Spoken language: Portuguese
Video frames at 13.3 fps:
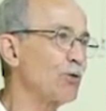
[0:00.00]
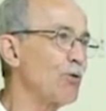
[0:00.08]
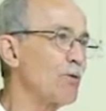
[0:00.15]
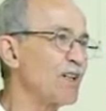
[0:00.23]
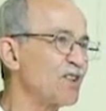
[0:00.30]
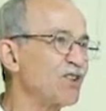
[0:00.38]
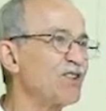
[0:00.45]
com
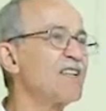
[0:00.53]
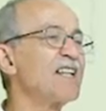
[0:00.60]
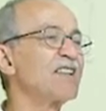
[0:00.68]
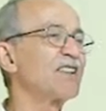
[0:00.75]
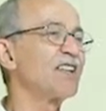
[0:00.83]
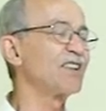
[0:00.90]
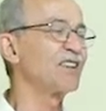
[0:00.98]
as
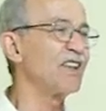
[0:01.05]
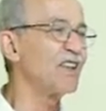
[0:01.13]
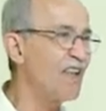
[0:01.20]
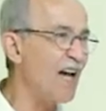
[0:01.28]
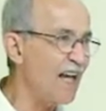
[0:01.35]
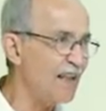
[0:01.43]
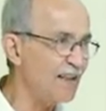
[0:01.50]

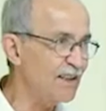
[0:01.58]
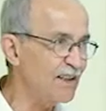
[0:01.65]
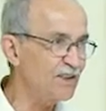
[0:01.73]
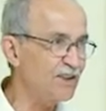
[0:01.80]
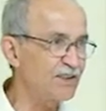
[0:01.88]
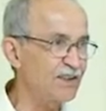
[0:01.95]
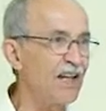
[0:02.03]

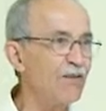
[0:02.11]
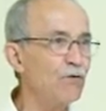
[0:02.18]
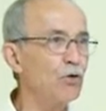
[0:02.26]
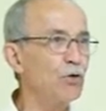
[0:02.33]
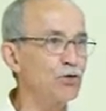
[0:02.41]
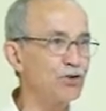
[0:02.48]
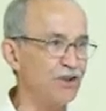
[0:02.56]
necessidades
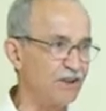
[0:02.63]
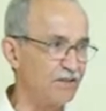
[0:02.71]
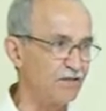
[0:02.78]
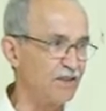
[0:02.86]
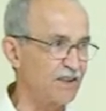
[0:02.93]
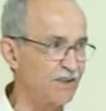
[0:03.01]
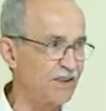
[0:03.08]

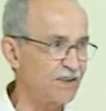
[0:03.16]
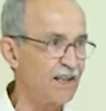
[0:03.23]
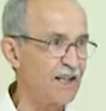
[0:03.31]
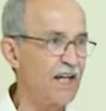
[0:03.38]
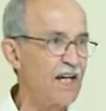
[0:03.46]
evolutivas